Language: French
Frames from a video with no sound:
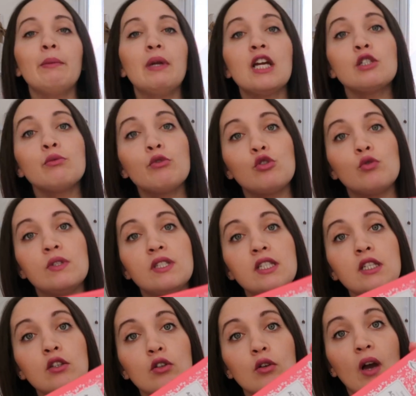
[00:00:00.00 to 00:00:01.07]
mais là je me suis
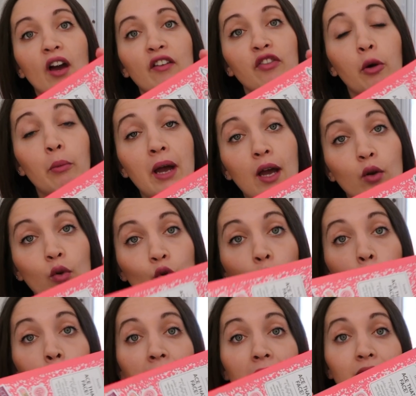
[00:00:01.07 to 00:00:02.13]
dit qu'un format
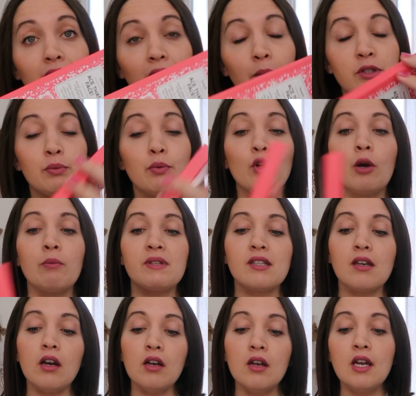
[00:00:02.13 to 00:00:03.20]
compact un petit peu comme
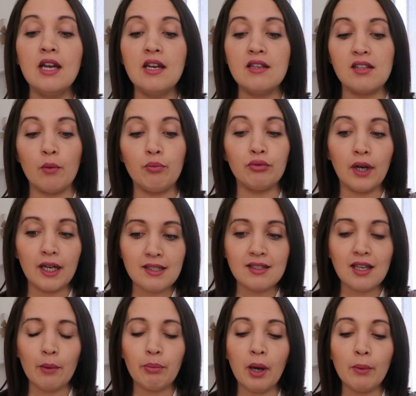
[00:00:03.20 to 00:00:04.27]
ça, ça pourrait être
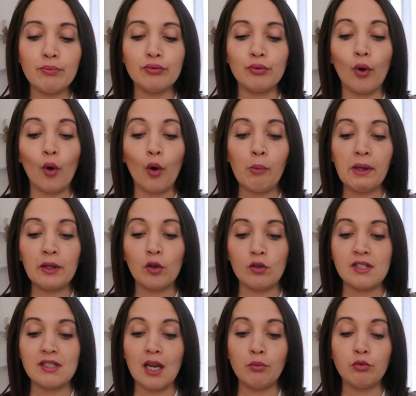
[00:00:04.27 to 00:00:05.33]
sympa pour mettre dans
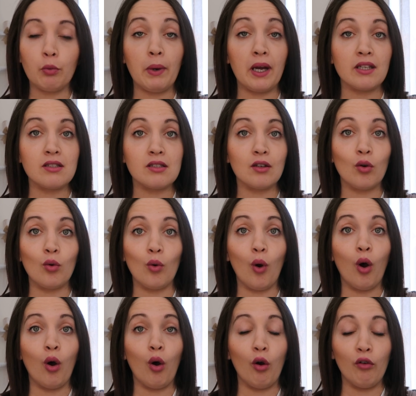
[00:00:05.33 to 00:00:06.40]
le sac pour partir
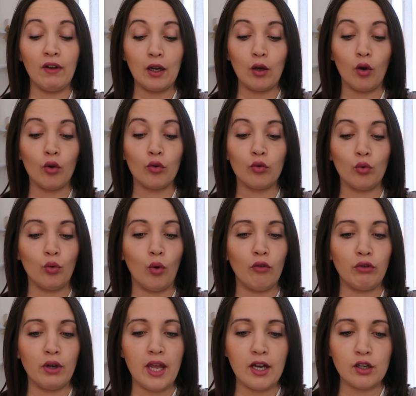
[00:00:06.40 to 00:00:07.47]
en vacances, en
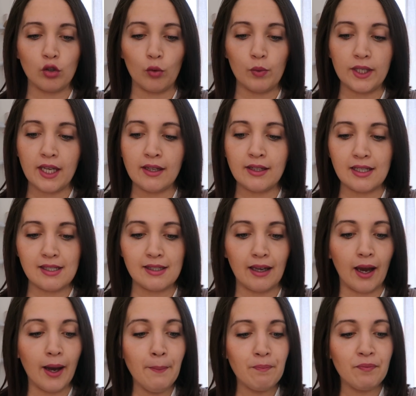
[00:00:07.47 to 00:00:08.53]
voyage, en week-end etc.